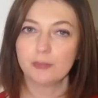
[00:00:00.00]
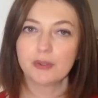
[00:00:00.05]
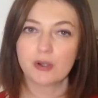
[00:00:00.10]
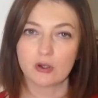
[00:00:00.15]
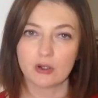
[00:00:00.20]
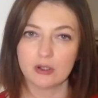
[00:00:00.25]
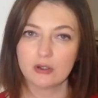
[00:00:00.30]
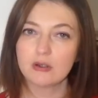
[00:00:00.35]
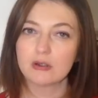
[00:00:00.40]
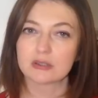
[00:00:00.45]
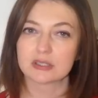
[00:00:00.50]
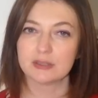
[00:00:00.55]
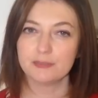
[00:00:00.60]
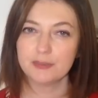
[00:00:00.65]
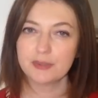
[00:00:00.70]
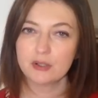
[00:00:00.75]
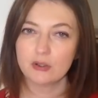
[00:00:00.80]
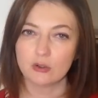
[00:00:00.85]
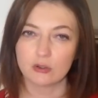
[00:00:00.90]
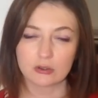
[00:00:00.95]
però le cose
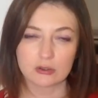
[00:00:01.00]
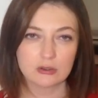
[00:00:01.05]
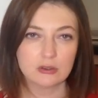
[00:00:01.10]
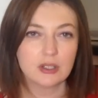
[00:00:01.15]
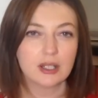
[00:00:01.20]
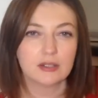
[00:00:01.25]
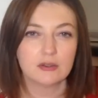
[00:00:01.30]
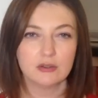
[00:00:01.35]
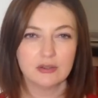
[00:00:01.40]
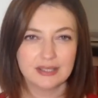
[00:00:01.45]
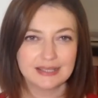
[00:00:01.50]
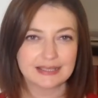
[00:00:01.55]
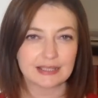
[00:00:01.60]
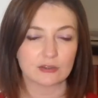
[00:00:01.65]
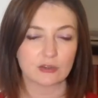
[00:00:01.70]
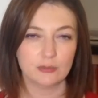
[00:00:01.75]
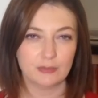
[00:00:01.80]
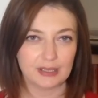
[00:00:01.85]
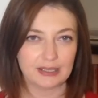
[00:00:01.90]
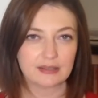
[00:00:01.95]
per loro hanno
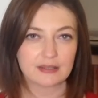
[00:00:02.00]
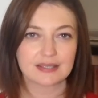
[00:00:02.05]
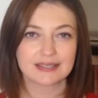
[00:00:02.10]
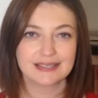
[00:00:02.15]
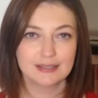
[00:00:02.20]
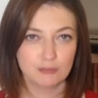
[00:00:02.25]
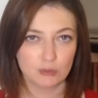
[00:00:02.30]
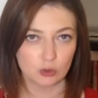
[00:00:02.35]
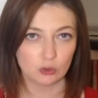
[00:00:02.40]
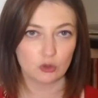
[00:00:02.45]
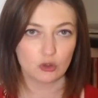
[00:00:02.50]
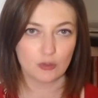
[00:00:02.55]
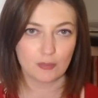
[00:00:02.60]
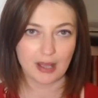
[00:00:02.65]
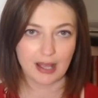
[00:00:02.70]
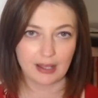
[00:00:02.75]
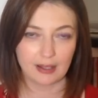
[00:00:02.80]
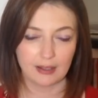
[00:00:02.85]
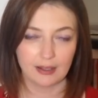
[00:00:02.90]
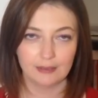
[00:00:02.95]
iniziato a mettersi molto
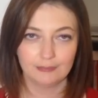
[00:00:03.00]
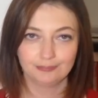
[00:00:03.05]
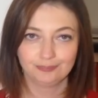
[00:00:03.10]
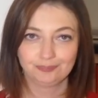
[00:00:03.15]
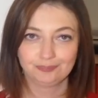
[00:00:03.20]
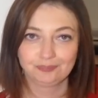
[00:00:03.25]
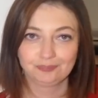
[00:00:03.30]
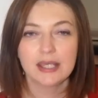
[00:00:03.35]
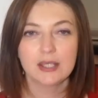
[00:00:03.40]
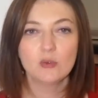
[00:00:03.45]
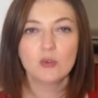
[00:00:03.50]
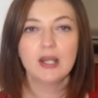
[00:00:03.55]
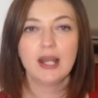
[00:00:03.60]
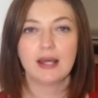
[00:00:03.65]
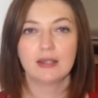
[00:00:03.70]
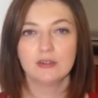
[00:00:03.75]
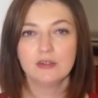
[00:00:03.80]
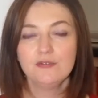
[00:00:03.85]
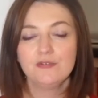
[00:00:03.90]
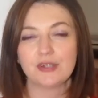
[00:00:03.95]
male. In
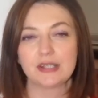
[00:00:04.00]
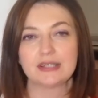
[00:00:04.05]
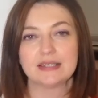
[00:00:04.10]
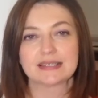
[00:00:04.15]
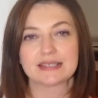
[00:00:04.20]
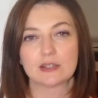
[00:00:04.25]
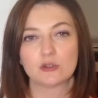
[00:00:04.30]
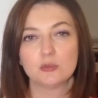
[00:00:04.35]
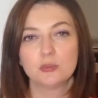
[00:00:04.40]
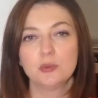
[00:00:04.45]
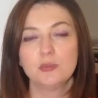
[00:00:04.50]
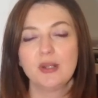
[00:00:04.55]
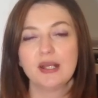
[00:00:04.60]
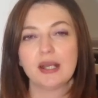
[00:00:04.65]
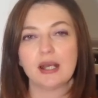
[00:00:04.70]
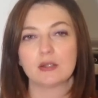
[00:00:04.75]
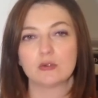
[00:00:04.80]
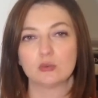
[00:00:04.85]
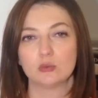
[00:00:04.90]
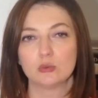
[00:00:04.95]
quell'anno infatti è stato
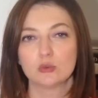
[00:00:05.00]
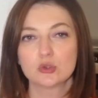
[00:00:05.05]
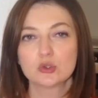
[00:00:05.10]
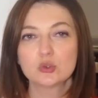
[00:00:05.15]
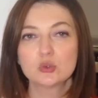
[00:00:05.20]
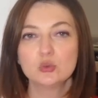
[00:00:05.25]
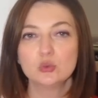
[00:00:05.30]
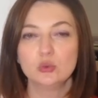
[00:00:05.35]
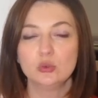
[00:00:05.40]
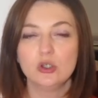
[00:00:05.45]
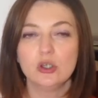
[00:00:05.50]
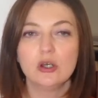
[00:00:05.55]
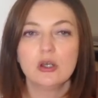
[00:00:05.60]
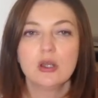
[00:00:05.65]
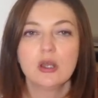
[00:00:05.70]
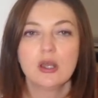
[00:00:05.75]
pubblicato uno studio